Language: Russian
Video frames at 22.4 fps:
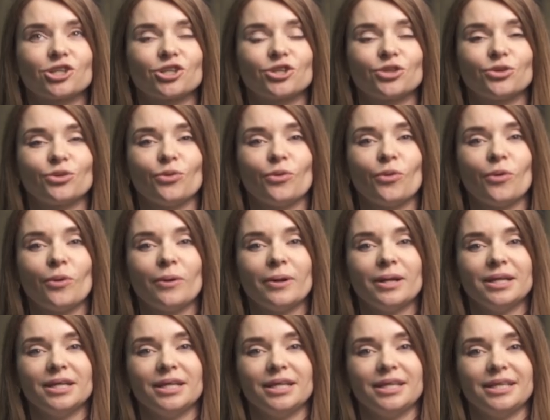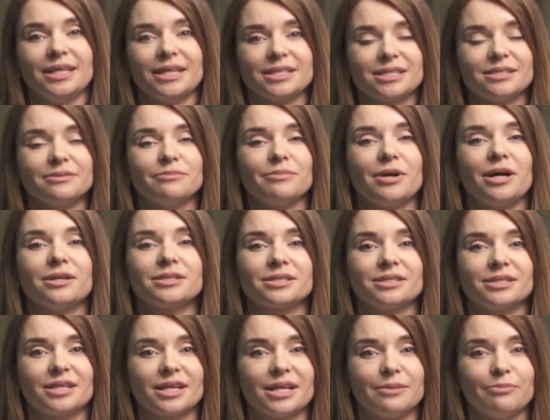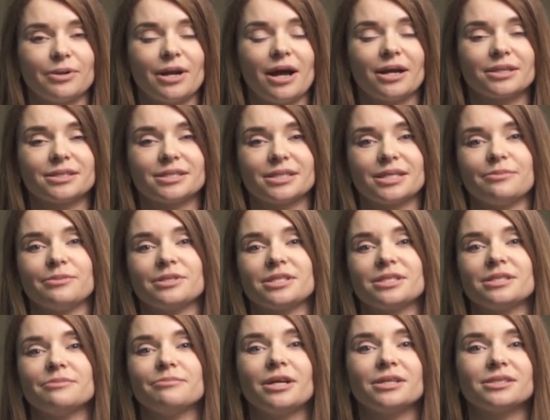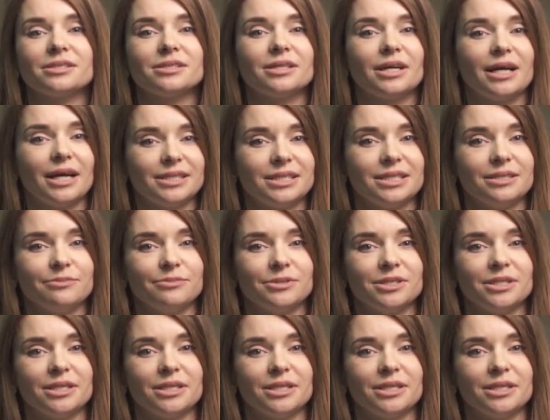что я занималась энергопрактиками, занималась дыхательными